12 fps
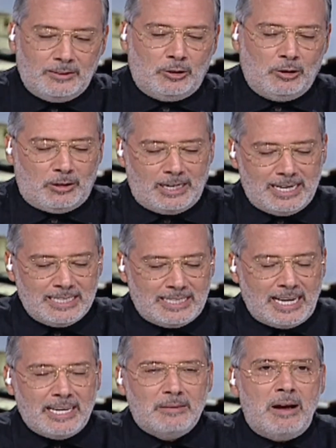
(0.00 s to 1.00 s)
شكرا
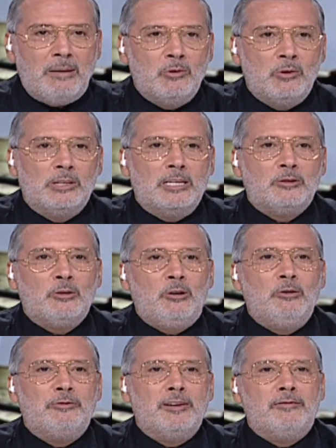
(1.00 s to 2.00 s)
سيد محمود
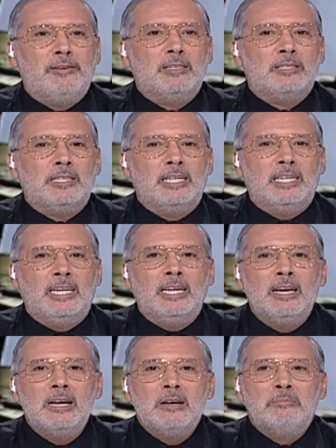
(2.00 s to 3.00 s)
الصحفي
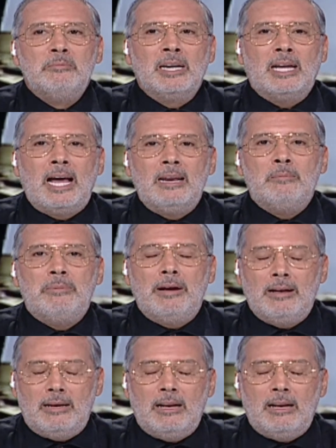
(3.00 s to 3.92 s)
الفلسطيني من قلب